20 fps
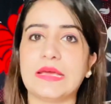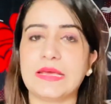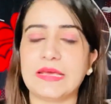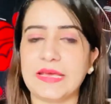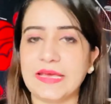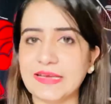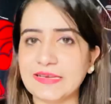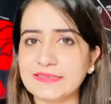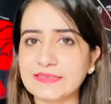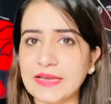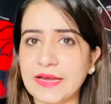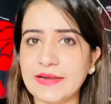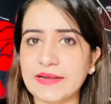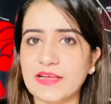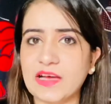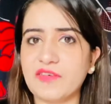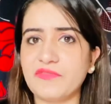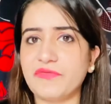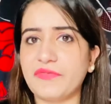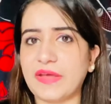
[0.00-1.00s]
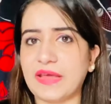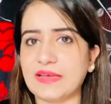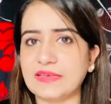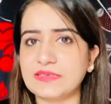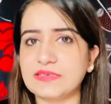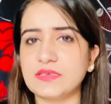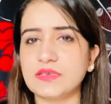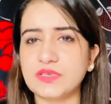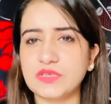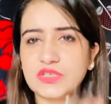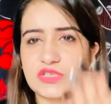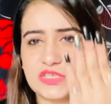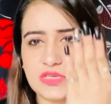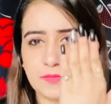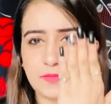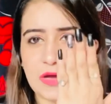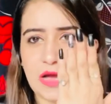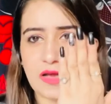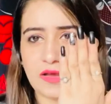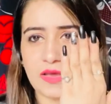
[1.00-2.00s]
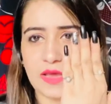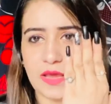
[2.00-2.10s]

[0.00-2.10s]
एक साइड का फेस छिपा